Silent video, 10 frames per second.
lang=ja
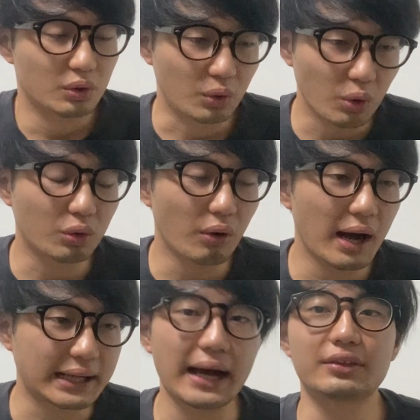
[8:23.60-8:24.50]
ここ
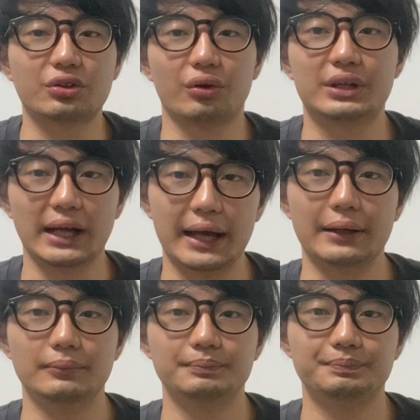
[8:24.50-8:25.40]
は勝っときた
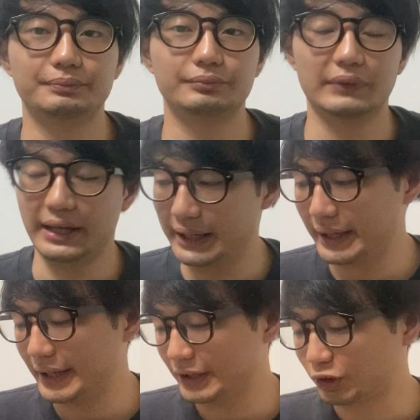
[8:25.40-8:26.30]
い、
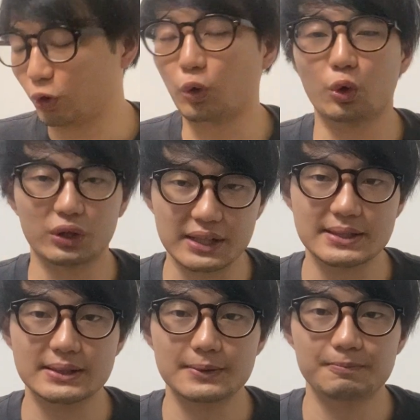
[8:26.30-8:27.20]
えー、ところです。
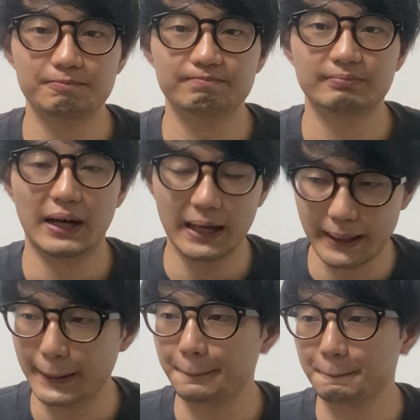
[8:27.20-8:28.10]

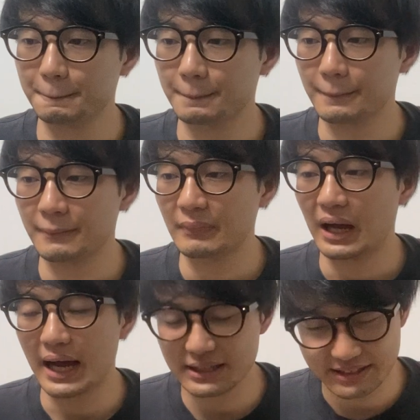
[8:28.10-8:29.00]
はい。
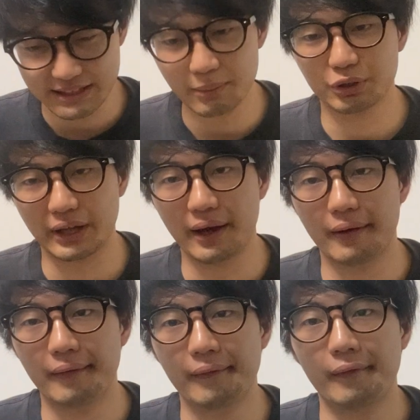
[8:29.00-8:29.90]
明日もね、
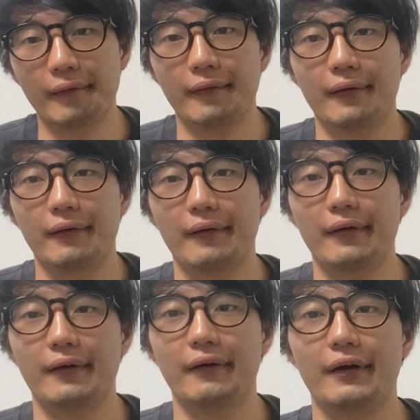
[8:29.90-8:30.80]

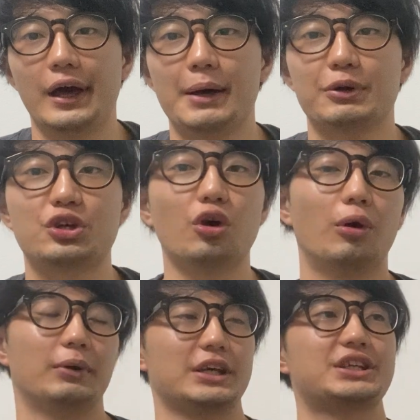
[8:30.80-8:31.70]
えー、今
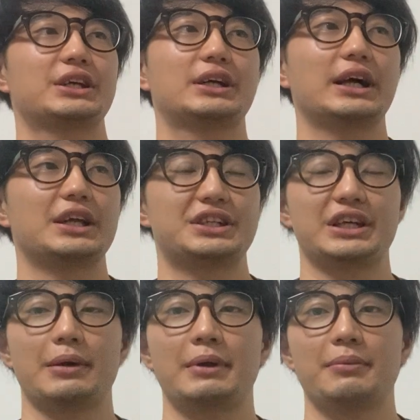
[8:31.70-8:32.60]
日もね、しっかり
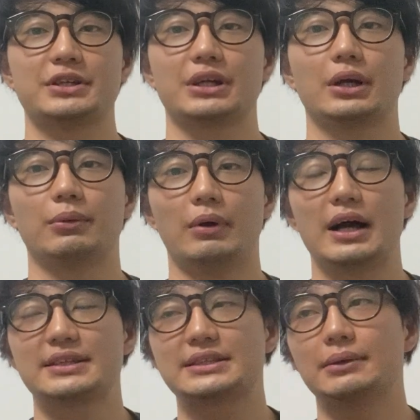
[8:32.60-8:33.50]
試合見れましたけども、
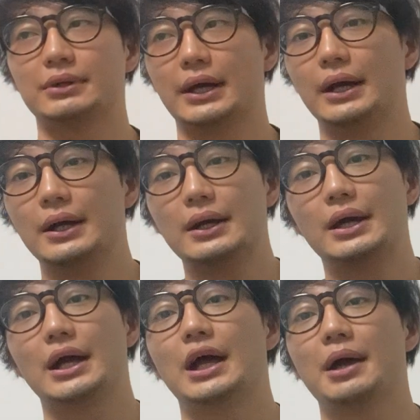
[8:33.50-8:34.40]
明日もね、
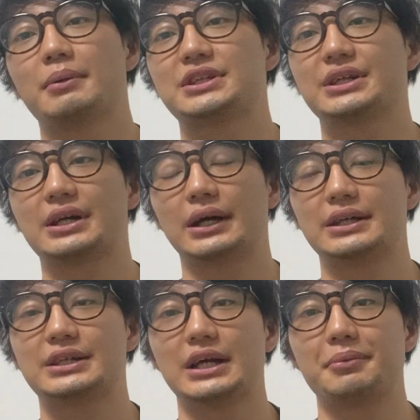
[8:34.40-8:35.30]
えー、しっか
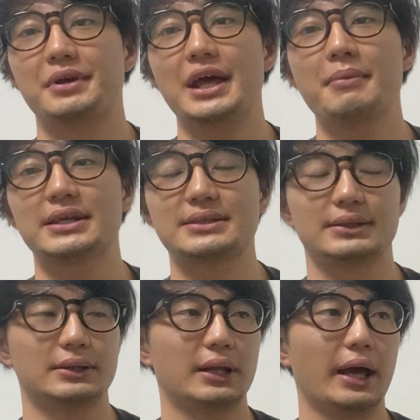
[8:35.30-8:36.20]
り試合見れま
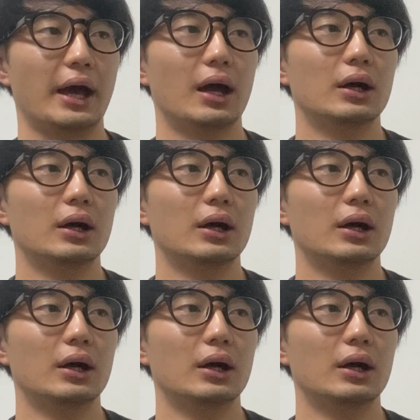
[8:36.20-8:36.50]
すんで、